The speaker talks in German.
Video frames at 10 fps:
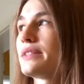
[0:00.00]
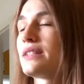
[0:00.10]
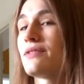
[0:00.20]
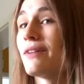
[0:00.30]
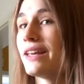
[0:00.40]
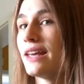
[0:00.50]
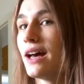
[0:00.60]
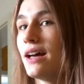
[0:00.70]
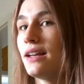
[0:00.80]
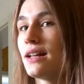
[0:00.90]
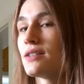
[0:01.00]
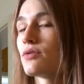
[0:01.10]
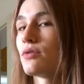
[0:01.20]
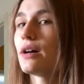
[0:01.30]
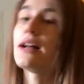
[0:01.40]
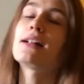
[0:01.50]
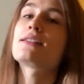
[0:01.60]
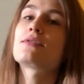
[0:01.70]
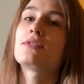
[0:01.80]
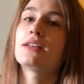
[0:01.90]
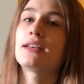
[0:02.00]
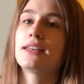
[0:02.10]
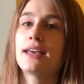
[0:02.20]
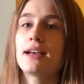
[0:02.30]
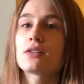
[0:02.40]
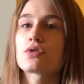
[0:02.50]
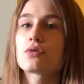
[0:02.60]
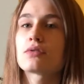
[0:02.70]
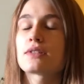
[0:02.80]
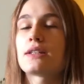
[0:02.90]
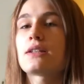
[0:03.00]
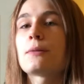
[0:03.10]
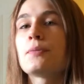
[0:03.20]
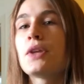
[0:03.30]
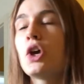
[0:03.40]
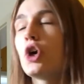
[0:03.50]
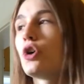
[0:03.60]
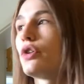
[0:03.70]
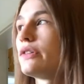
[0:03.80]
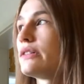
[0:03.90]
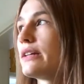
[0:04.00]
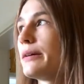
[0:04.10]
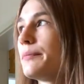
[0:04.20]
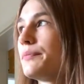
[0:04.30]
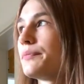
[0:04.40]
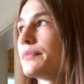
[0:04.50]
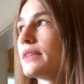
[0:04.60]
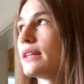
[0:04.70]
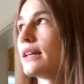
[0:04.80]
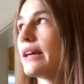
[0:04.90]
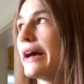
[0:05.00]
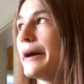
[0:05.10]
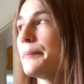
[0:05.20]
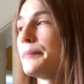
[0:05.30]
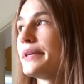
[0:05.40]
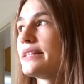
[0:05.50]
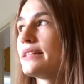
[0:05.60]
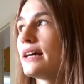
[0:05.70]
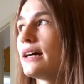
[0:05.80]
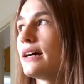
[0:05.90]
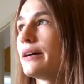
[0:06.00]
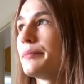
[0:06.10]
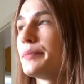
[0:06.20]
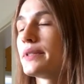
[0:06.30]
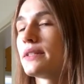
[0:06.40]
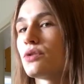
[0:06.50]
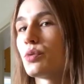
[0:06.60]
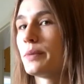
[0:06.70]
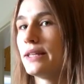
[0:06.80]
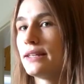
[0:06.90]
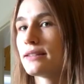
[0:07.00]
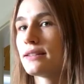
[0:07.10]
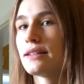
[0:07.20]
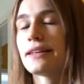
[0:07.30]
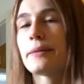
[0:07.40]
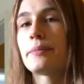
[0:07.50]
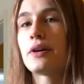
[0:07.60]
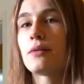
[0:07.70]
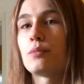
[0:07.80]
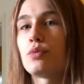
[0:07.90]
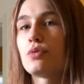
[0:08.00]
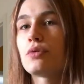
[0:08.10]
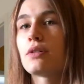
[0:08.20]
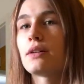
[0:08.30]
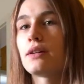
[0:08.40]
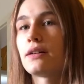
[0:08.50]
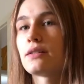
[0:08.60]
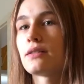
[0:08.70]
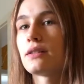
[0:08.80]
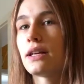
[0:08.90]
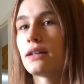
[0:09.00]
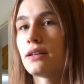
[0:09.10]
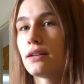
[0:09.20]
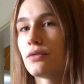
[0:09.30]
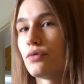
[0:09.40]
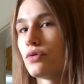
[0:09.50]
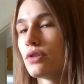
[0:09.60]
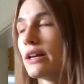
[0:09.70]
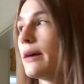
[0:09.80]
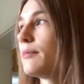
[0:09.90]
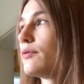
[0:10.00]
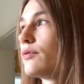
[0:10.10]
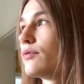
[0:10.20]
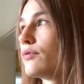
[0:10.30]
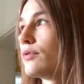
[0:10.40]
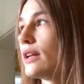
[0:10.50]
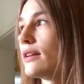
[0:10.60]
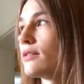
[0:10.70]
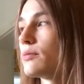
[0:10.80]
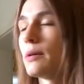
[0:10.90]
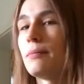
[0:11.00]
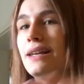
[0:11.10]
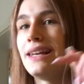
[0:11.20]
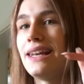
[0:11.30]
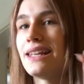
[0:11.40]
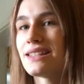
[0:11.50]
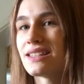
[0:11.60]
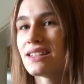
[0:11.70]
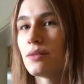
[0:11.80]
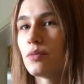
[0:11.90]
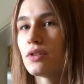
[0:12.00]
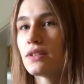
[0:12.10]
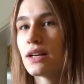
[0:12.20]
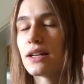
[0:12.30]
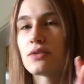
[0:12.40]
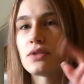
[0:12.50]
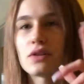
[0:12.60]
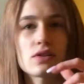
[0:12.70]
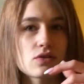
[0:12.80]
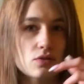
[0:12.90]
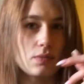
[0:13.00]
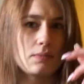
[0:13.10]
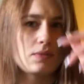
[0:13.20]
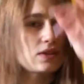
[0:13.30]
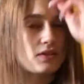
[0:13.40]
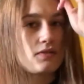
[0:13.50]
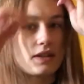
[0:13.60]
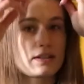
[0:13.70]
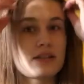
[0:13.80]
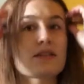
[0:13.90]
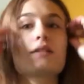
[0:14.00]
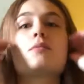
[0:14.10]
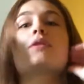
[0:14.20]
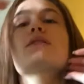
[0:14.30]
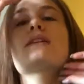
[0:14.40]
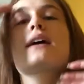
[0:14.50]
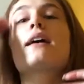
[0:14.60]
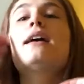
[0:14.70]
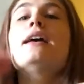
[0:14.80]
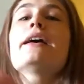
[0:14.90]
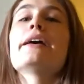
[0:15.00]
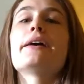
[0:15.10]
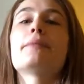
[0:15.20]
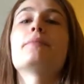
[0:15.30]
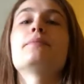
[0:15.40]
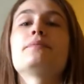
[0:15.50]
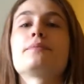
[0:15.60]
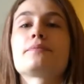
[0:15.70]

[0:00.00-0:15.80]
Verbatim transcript: zwei Jahren, also als wir hierher gezogen sind. Und ähm, habe mich da ein bisschen zu belesen. Ich habe mir auch ein Buch äh, dann gewünscht gehabt, dann zu meinem letzten Geburtstag, also theoretisch zu meinem 20. Geburtstag. Ähm,